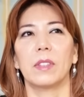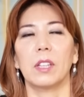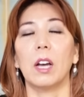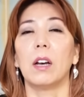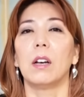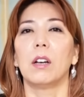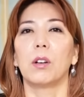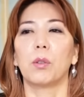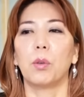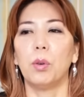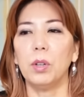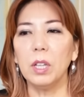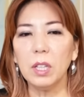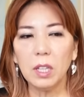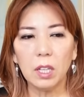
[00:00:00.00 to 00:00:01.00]
あ、
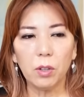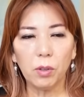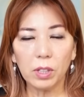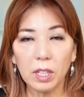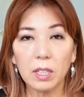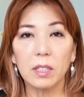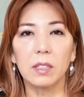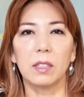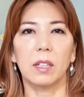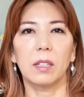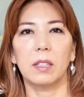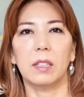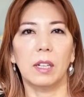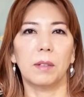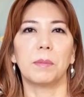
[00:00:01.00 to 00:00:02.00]
これで良かった
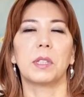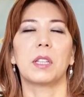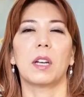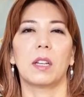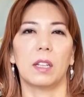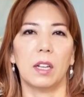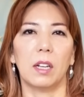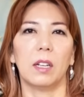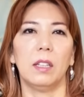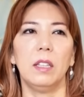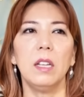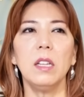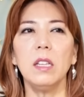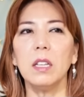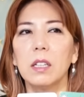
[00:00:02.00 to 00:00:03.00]
んだみたいな
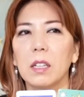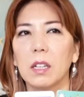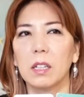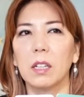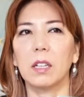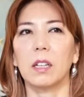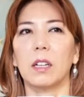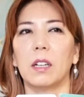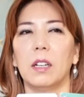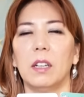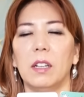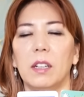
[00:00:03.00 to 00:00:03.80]
何かが